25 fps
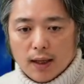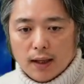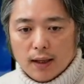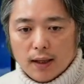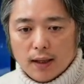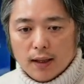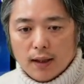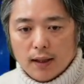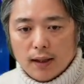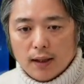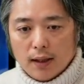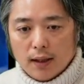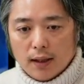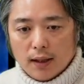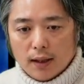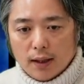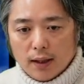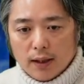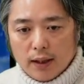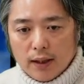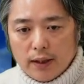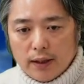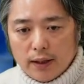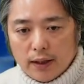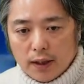ら、
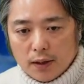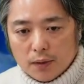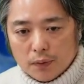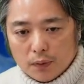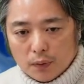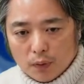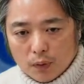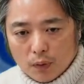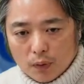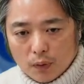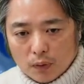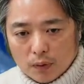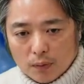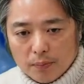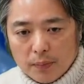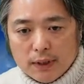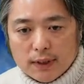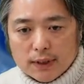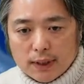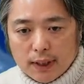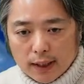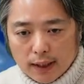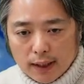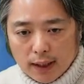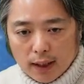生きているところを
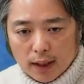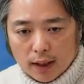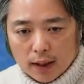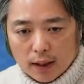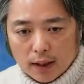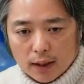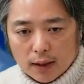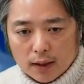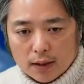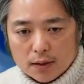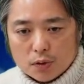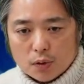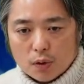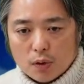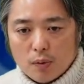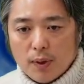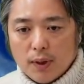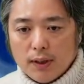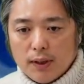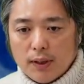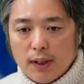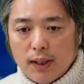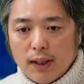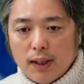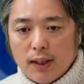見つけて、そこ
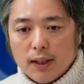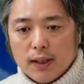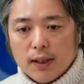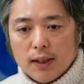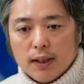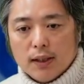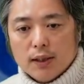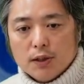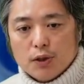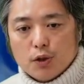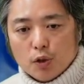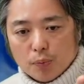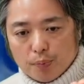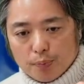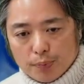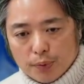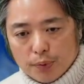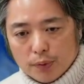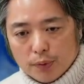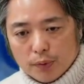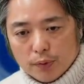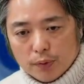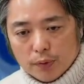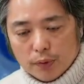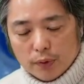までで
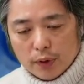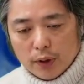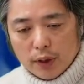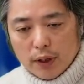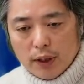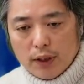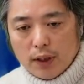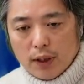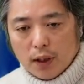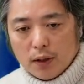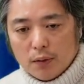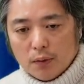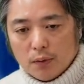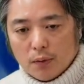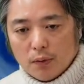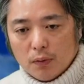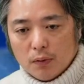ストップ。生きている